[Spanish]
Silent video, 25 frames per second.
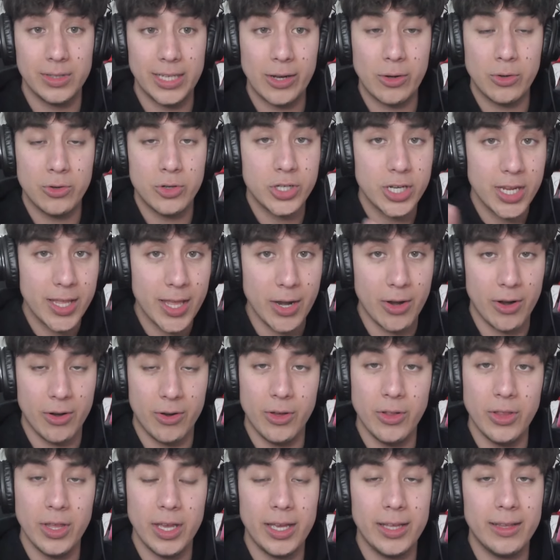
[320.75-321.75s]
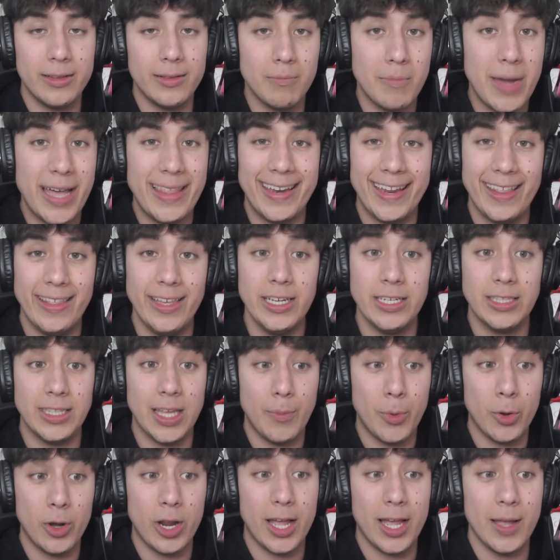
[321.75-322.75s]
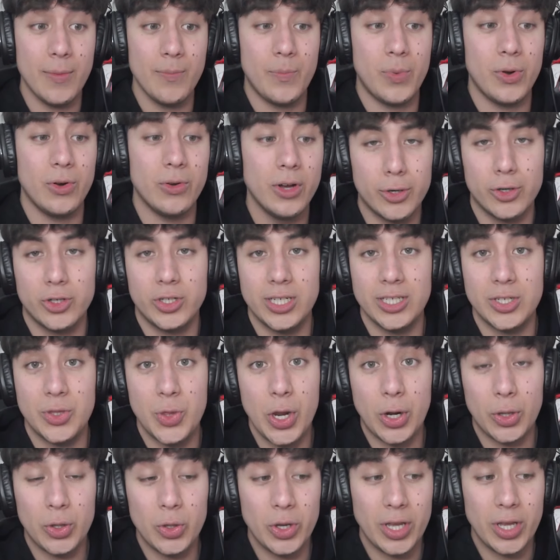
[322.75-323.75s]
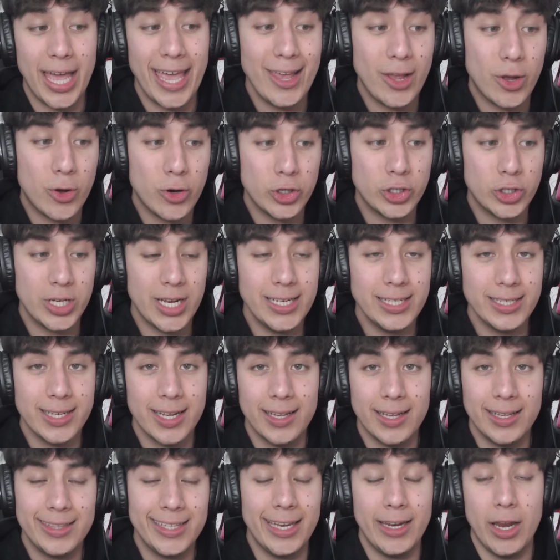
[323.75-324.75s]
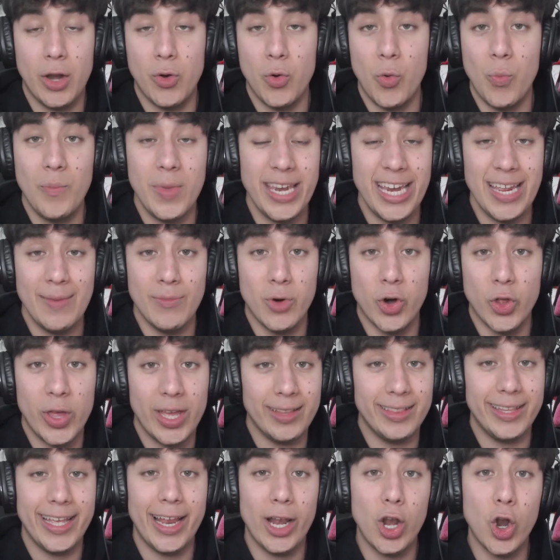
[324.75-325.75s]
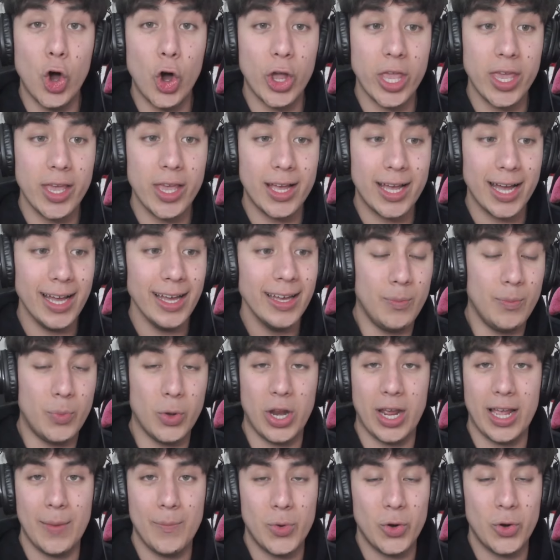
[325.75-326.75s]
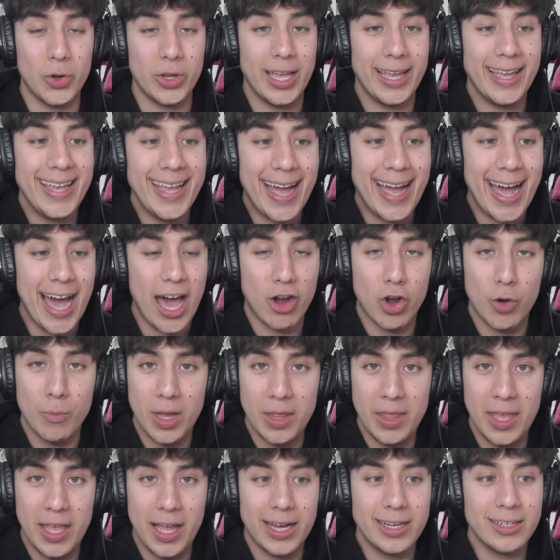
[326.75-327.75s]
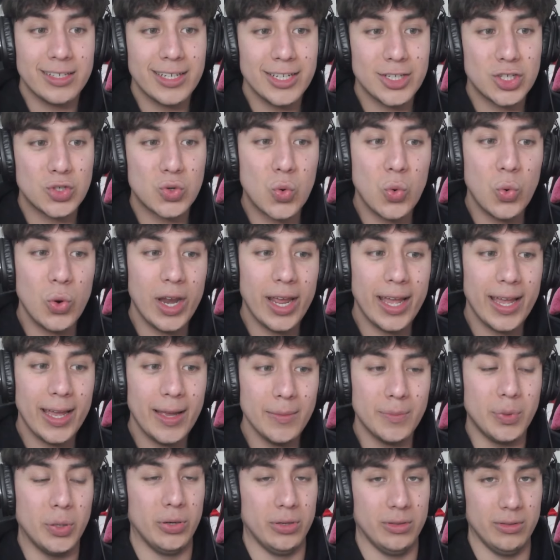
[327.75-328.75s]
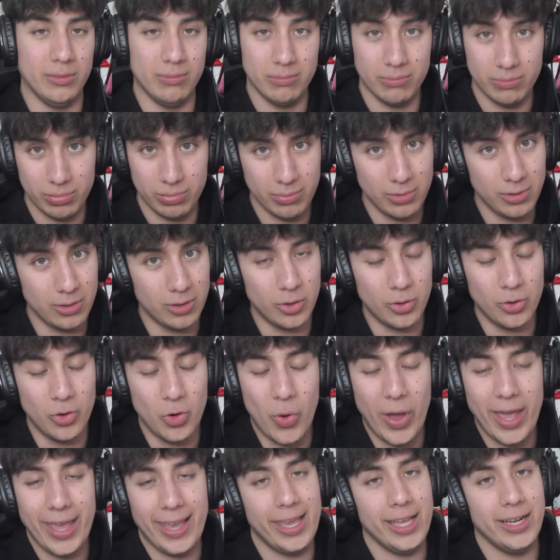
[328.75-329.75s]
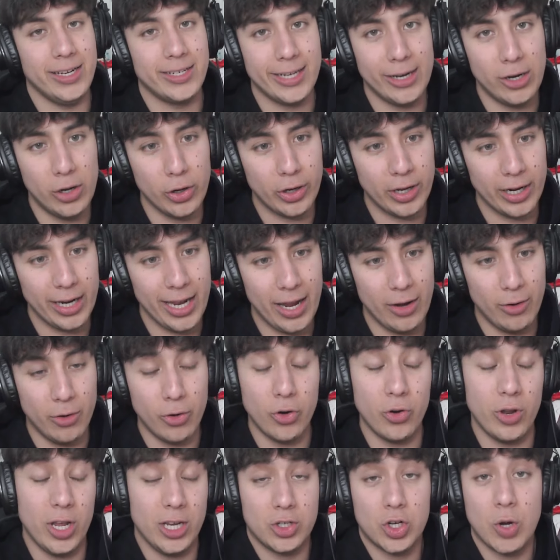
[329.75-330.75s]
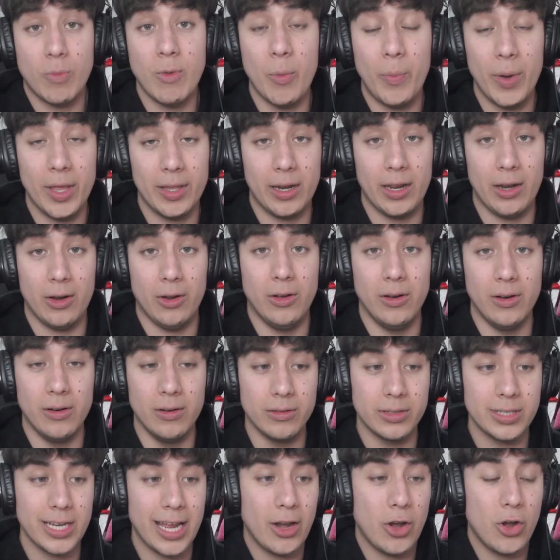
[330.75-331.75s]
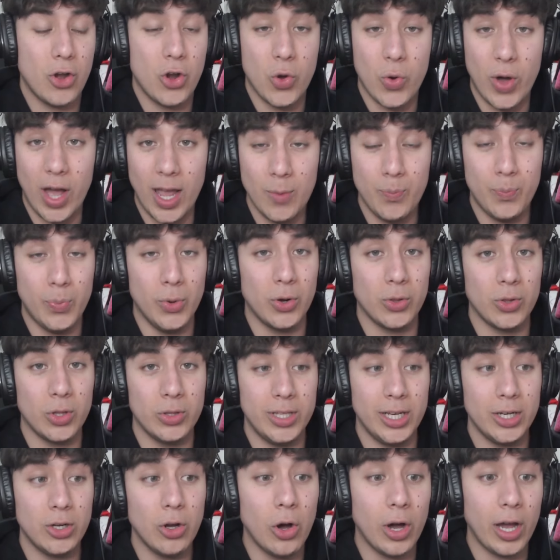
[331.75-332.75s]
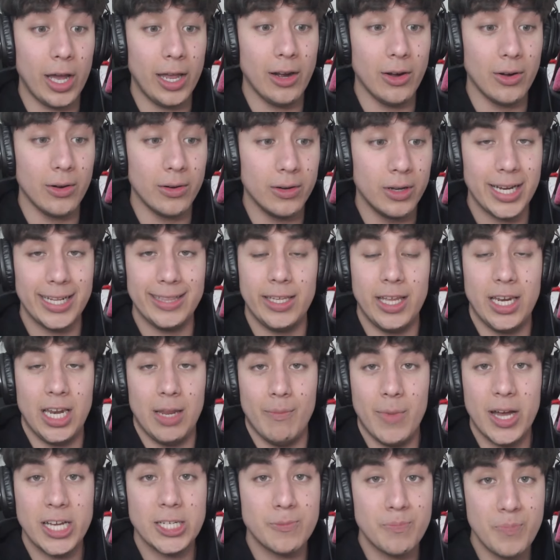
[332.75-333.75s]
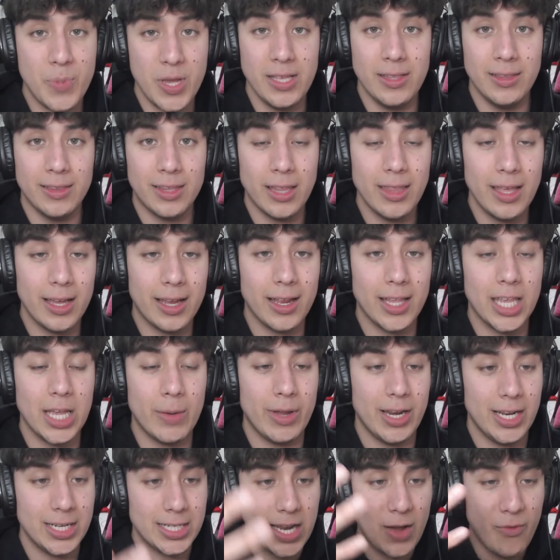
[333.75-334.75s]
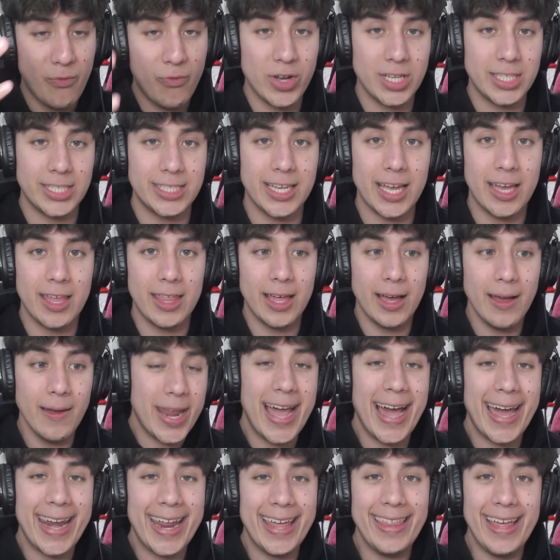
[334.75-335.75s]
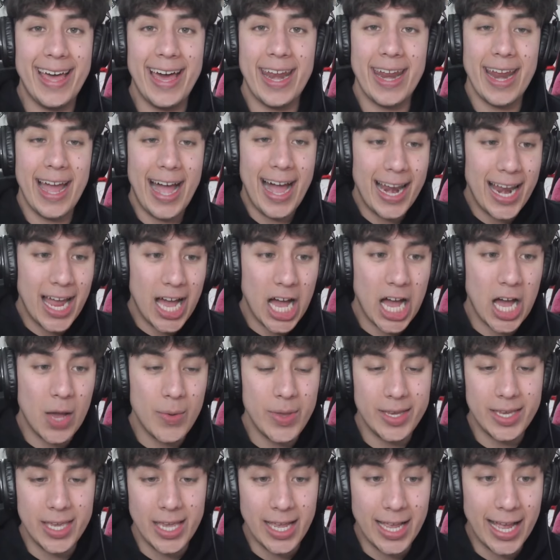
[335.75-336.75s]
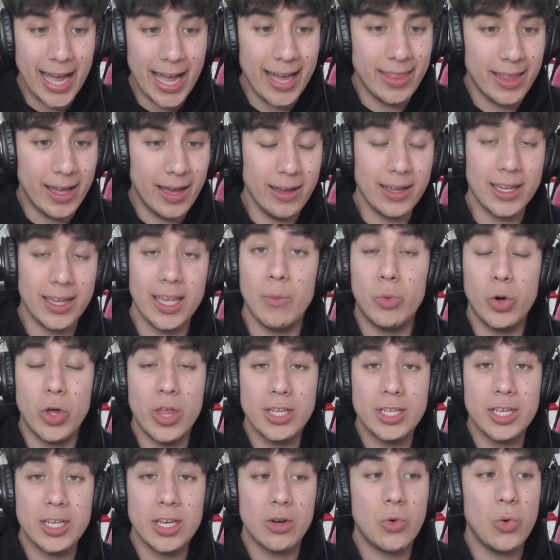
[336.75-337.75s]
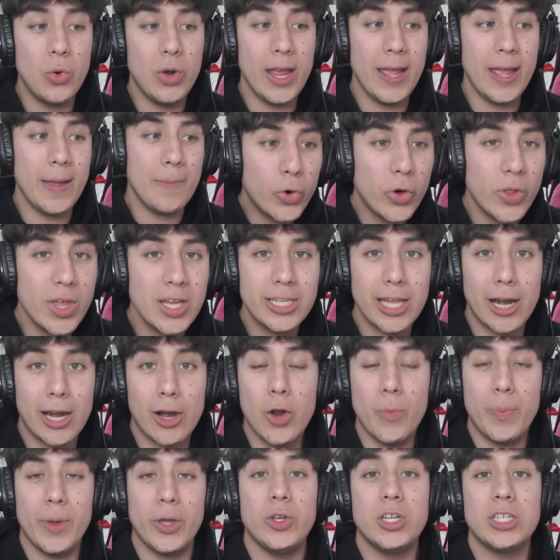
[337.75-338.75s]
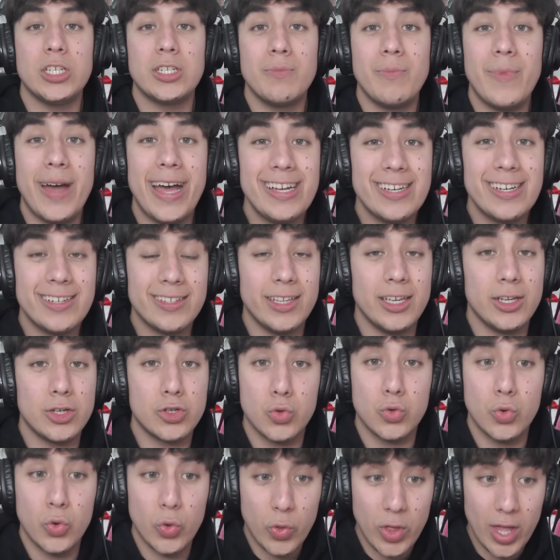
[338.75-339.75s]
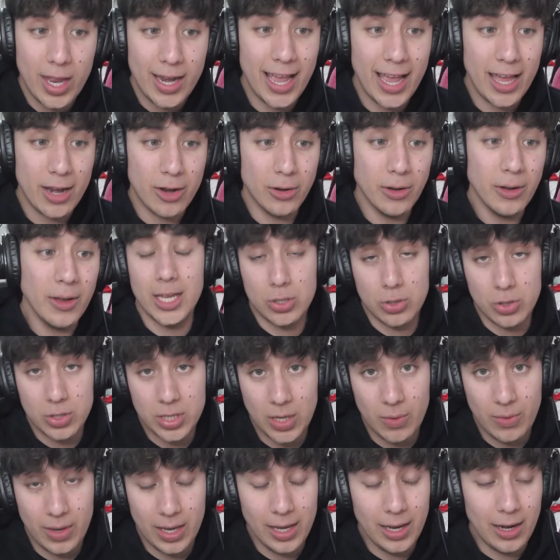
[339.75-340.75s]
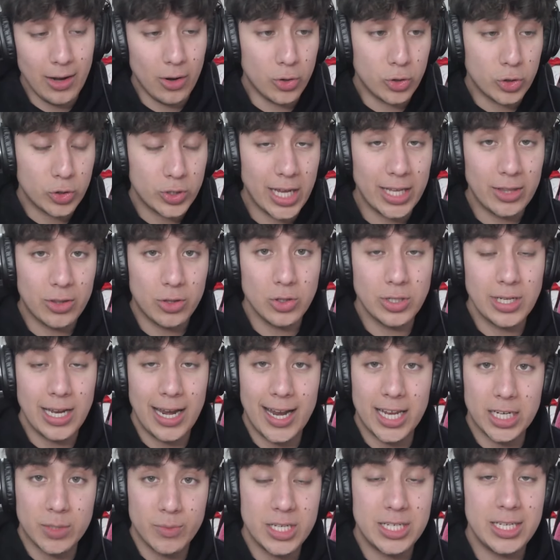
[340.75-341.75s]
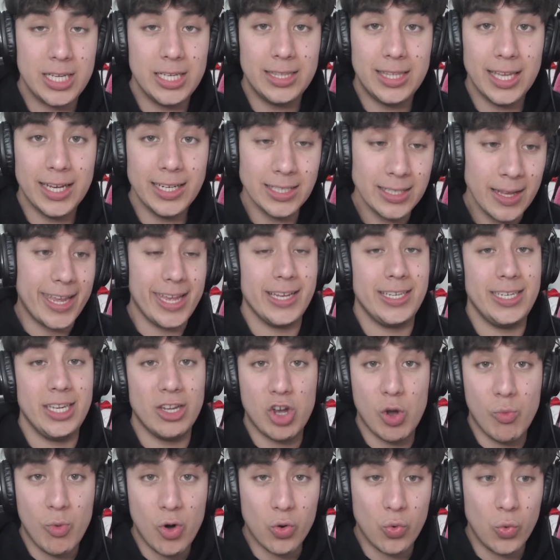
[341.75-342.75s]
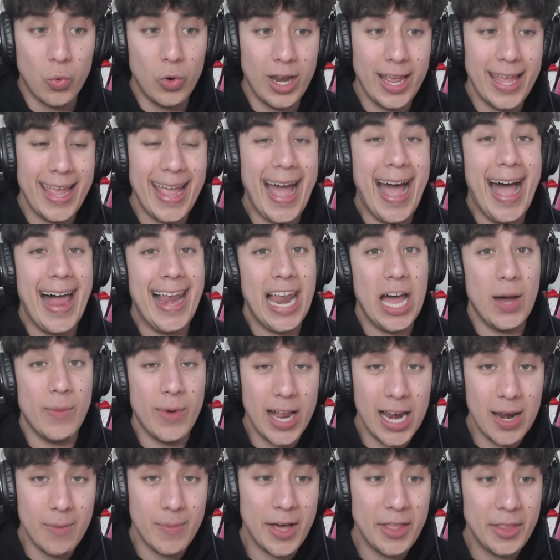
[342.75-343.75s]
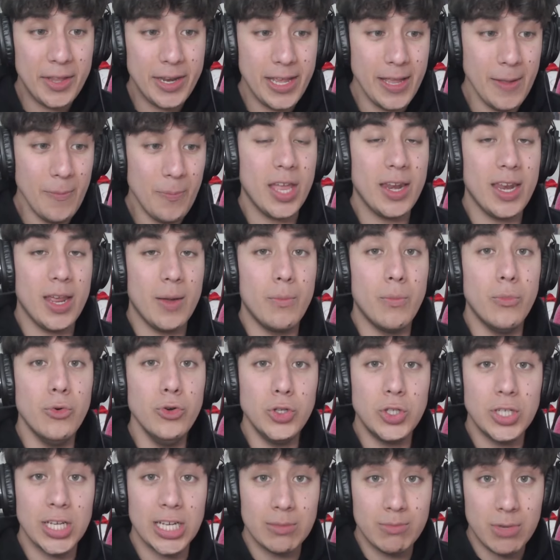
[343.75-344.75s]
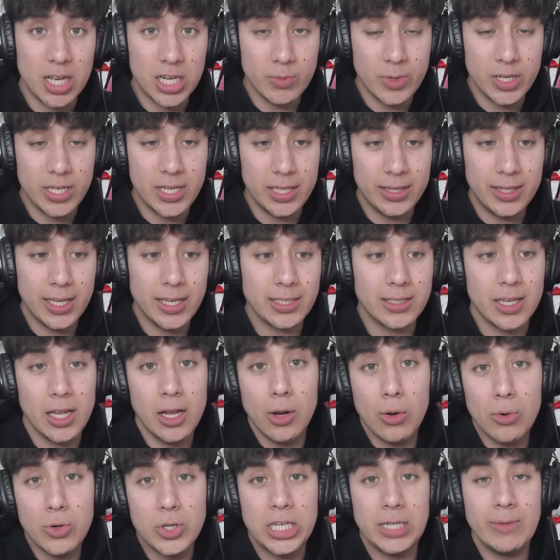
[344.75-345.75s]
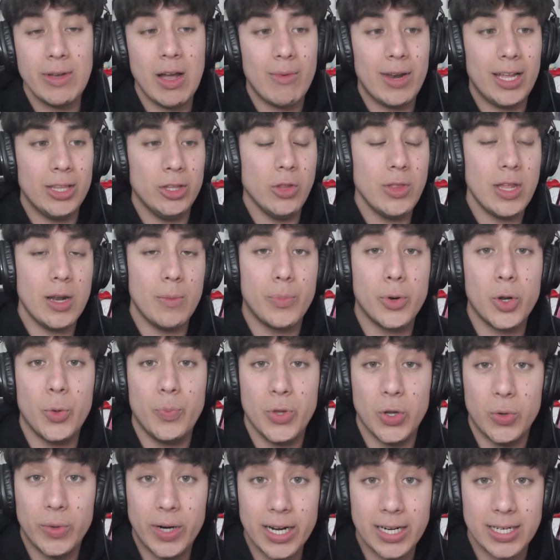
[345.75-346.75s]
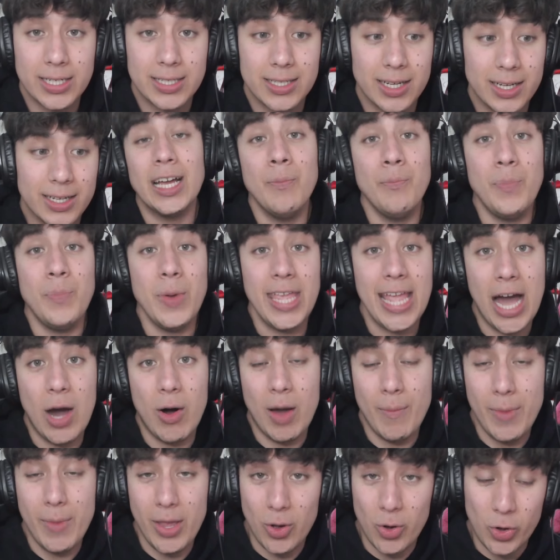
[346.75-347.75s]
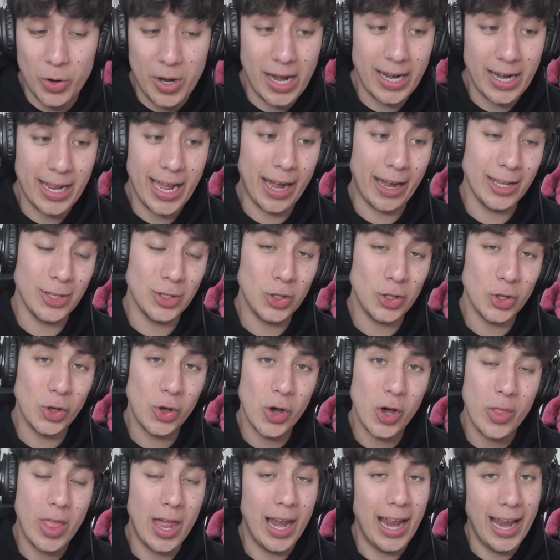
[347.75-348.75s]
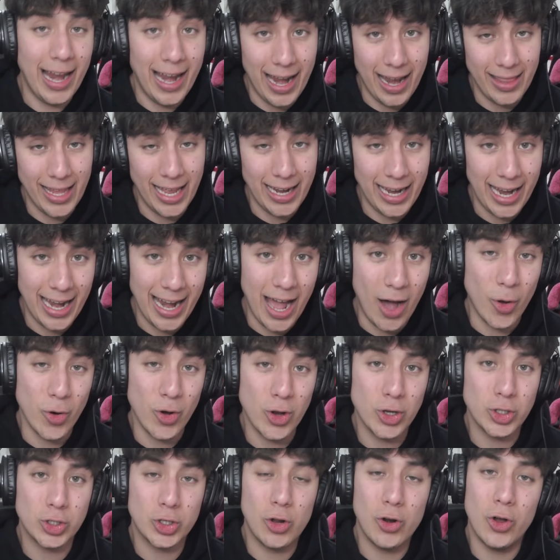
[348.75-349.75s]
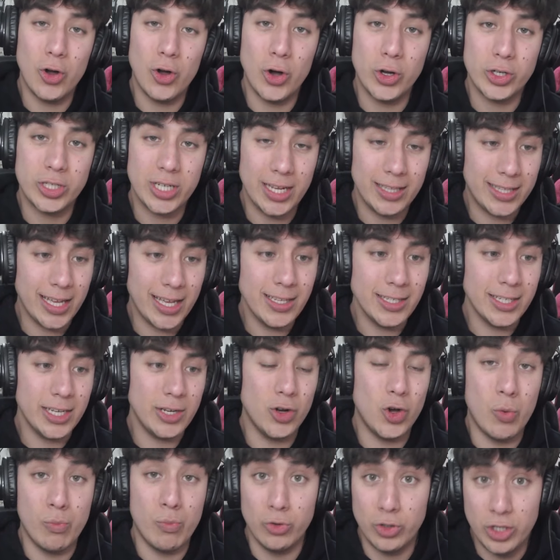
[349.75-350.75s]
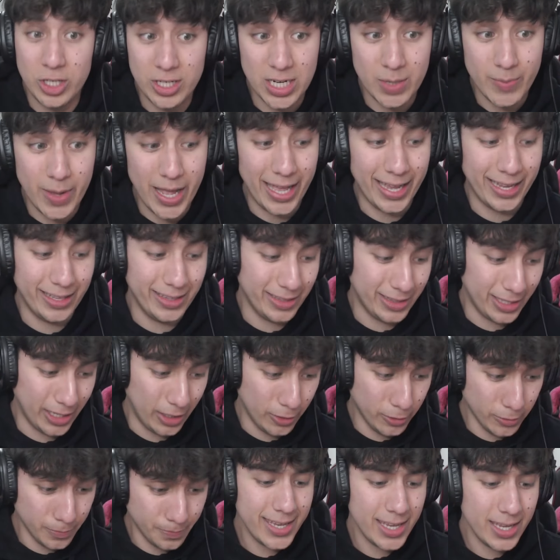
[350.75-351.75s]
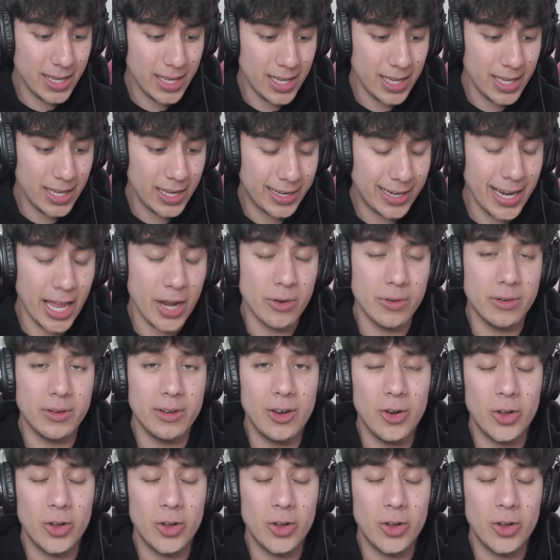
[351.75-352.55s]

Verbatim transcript: Te considero, ¿no? De madridista, por ejemplo. Pero sí es cierto que hay cosas que tienen un mínimo de, lógica. Por ejemplo, que Guijarro me digas que es culé, no, hay quien se lo crea, ¿no? es como Pedrerol, o sea, no hay por dónde cogerlo. O sea, tiene más pinta de que llevan esa fachada para agradar a la vikingada, que puede ser culé, puede serlo, pero es más de su dinero, y eso se ve en los datos, en las visitas, que si como culé alaba al Madrid, tiene muchas más visitas que inclusive hablando del propio Barça. Te han pillado, amigo, con el carrito del, del helado, no solo Seitan, sino muchísima gente, ¿no? Y claro,